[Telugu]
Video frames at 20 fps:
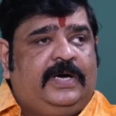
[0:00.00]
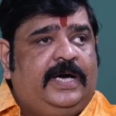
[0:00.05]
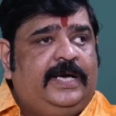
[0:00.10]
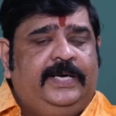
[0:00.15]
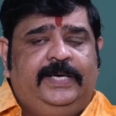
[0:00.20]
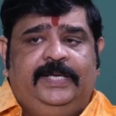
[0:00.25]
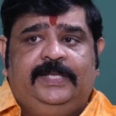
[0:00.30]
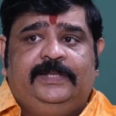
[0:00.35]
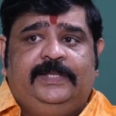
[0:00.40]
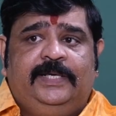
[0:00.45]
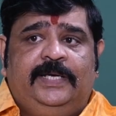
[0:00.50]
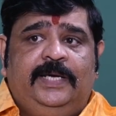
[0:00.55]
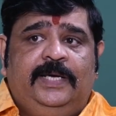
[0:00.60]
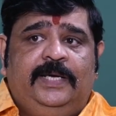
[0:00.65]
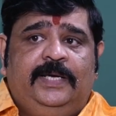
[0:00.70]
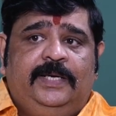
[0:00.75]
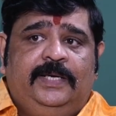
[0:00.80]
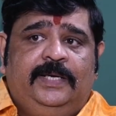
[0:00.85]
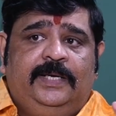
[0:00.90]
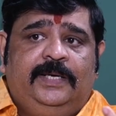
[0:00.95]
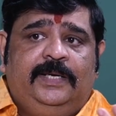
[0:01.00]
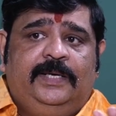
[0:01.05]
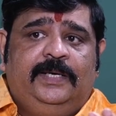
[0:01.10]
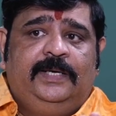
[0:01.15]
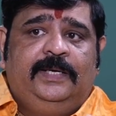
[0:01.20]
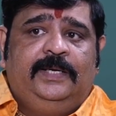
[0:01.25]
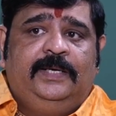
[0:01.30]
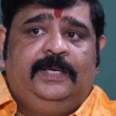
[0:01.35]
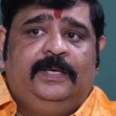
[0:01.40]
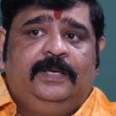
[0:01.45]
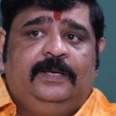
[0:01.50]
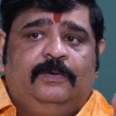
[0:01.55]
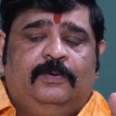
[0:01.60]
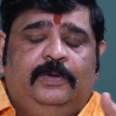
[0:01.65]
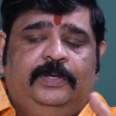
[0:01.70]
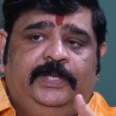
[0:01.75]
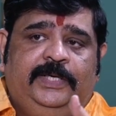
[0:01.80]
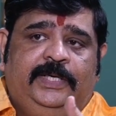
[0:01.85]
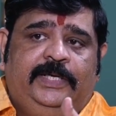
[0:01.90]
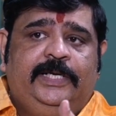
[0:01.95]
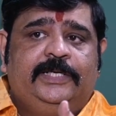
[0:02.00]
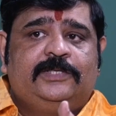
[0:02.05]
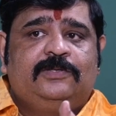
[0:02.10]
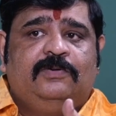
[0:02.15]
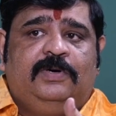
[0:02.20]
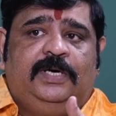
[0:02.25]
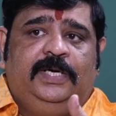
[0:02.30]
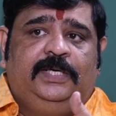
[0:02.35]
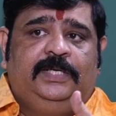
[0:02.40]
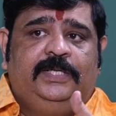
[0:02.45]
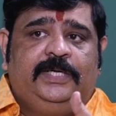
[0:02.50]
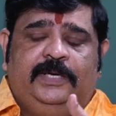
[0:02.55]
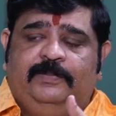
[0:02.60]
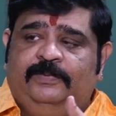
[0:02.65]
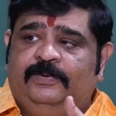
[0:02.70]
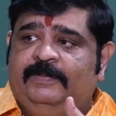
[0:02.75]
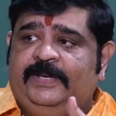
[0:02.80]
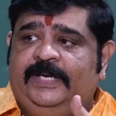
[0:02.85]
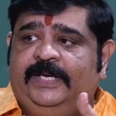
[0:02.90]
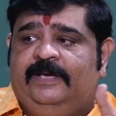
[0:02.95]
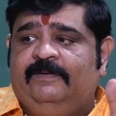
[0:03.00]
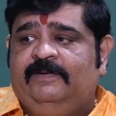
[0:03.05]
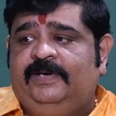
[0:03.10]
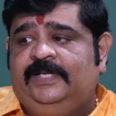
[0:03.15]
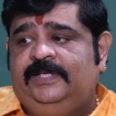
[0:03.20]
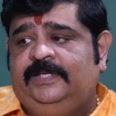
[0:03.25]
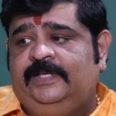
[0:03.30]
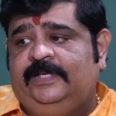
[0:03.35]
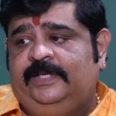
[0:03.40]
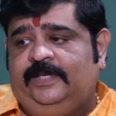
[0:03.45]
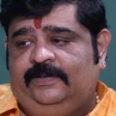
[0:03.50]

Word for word: ఫారెన్ వెళ్తే కొద్దిగా నేర్చుకోవాలి కదా ఇప్పుడు మన ఏమైంది